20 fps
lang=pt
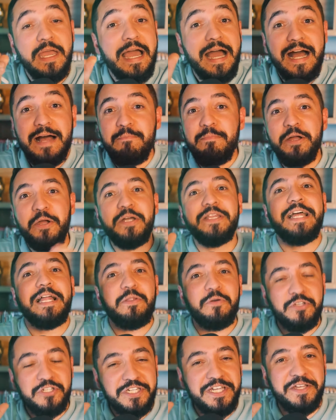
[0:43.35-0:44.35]
A maior
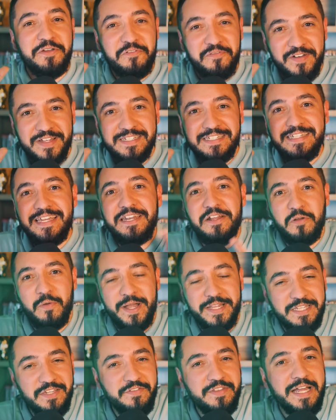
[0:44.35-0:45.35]
analogia que eu fazia era com a
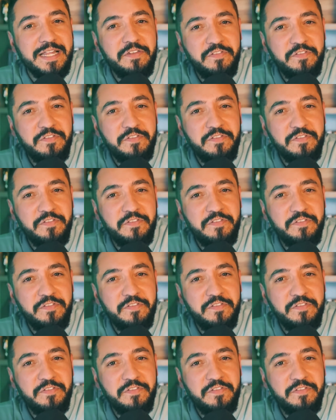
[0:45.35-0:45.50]
atividade